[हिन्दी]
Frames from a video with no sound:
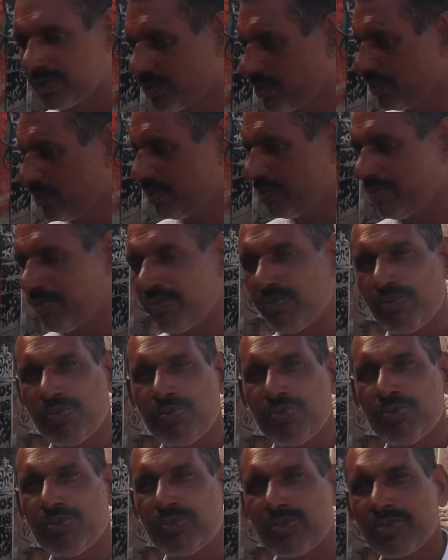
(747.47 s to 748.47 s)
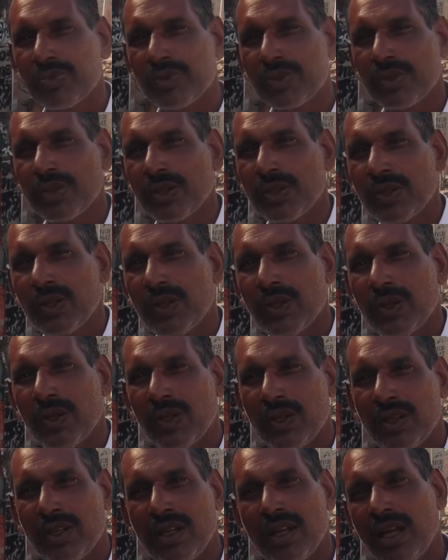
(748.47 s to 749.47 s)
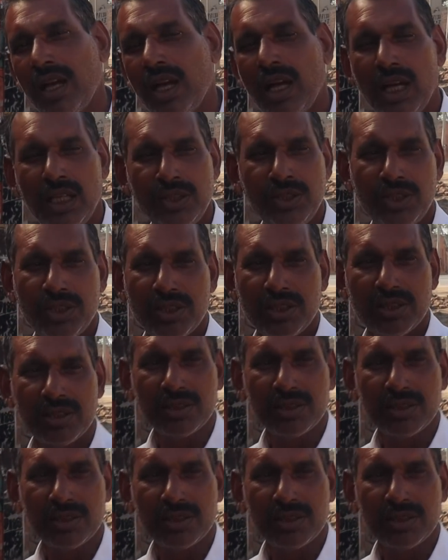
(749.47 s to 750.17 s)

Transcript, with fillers: विभाग गए तो आप खेती अपने बंद नहीं करती करनी हाँ जी